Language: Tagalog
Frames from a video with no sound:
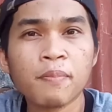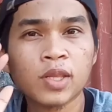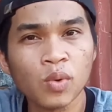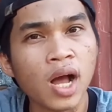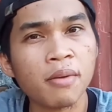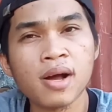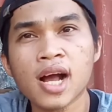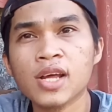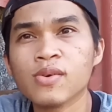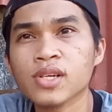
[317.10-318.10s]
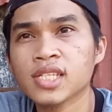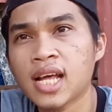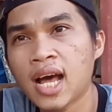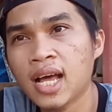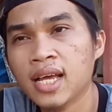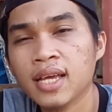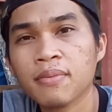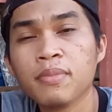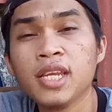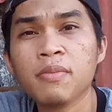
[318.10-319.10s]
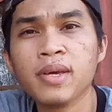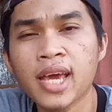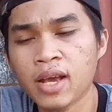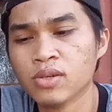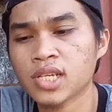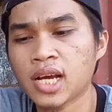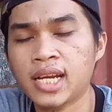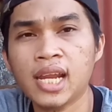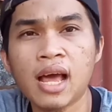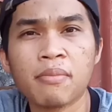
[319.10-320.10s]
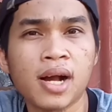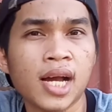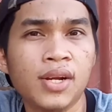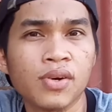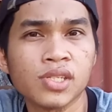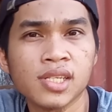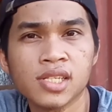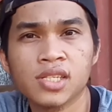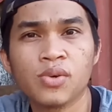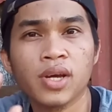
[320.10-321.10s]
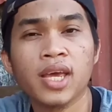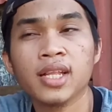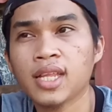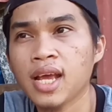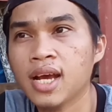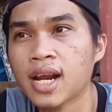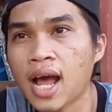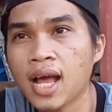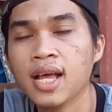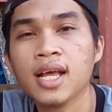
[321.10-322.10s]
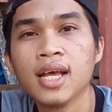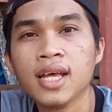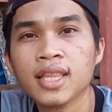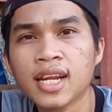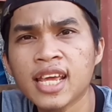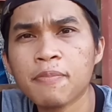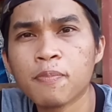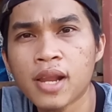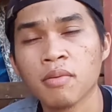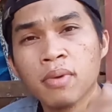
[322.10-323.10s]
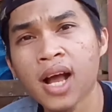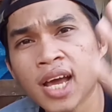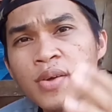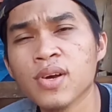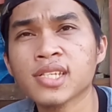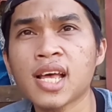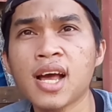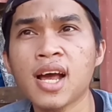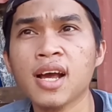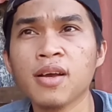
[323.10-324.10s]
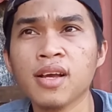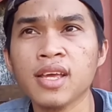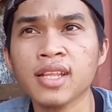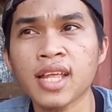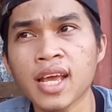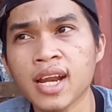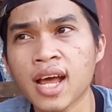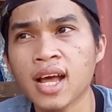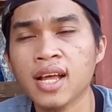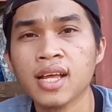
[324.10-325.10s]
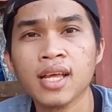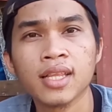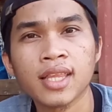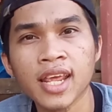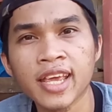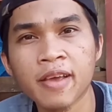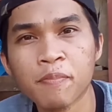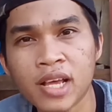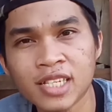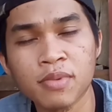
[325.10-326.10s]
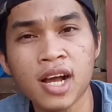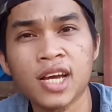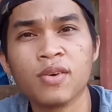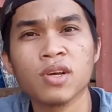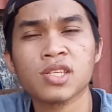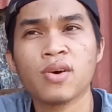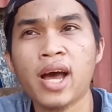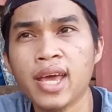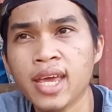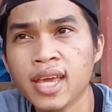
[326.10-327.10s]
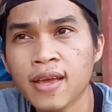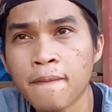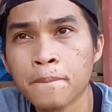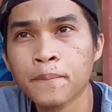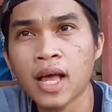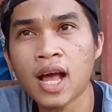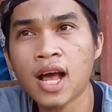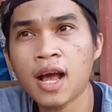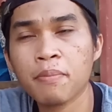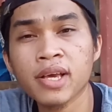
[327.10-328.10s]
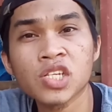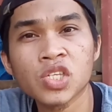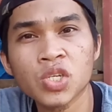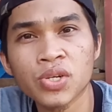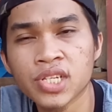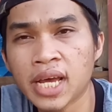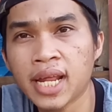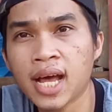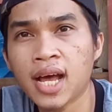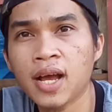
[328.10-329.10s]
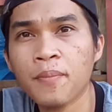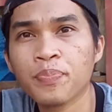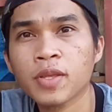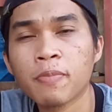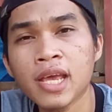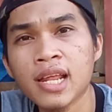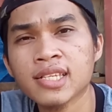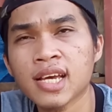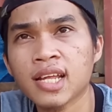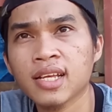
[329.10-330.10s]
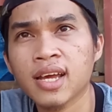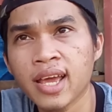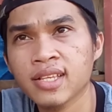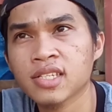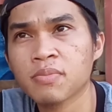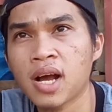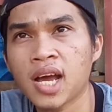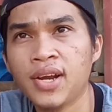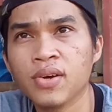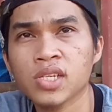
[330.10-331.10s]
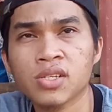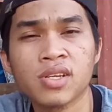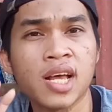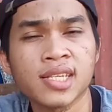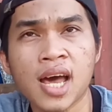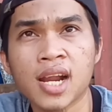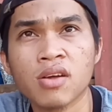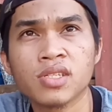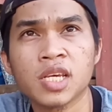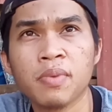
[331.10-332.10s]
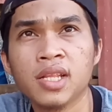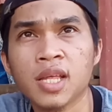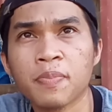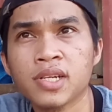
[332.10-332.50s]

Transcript: Right? Patuka mga kanukis na binibigay ko sa kanila mga kanukis is yung Integra 3 Plus. Mga kanukis, ang Integra 3K Plus mga kanukis, no? Ay uh, mixture siya ng pellets at grains mga kanongkis no nasa around 70%